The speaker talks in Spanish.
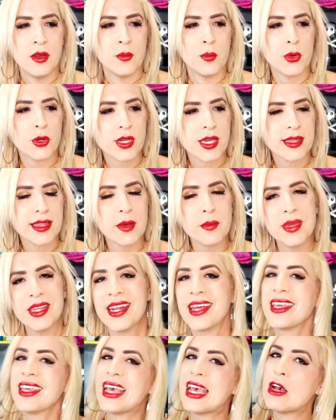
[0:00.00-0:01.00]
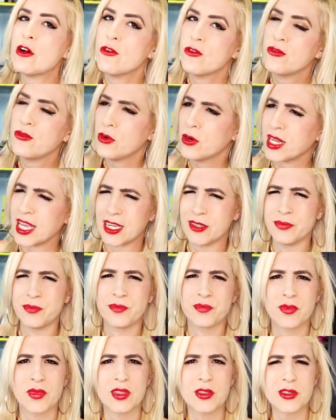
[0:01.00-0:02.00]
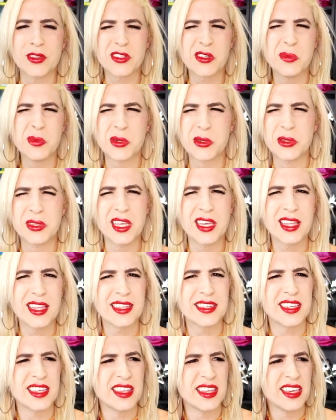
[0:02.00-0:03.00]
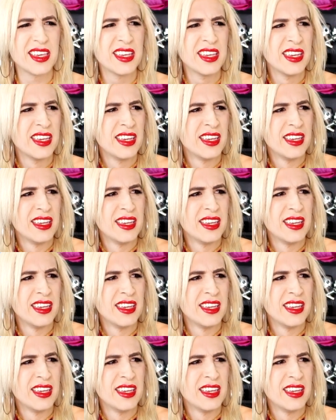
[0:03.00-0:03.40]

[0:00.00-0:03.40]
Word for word: porque también hay euforia. Entonces como que un día decidí